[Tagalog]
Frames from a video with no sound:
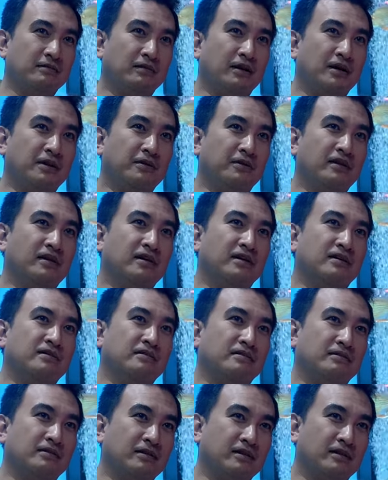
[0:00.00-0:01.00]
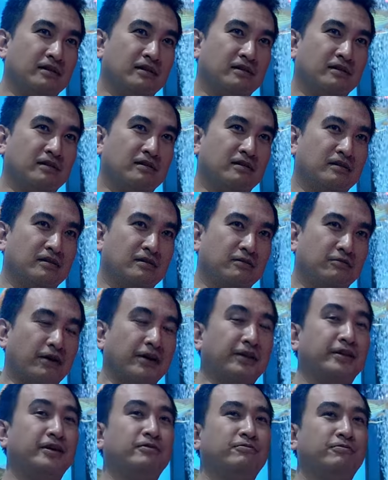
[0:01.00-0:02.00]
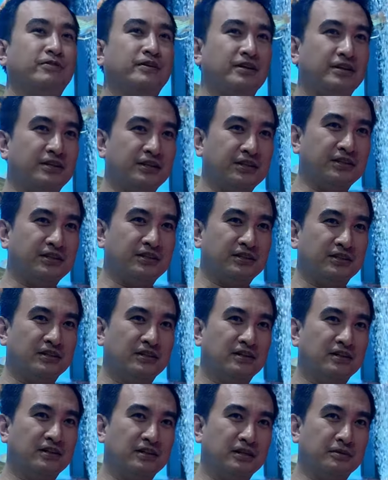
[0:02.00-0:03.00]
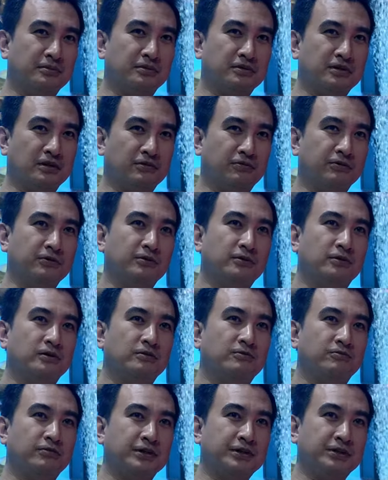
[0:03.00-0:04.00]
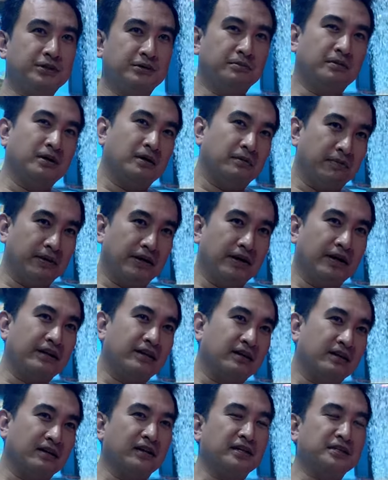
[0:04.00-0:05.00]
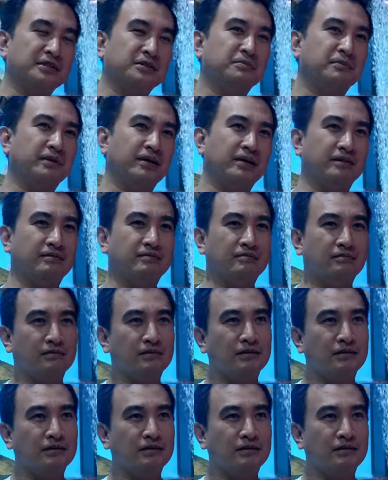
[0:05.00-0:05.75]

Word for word: Ano lang, uh, fighting fish, was a few goldfish, yung mga bigay ng classmate.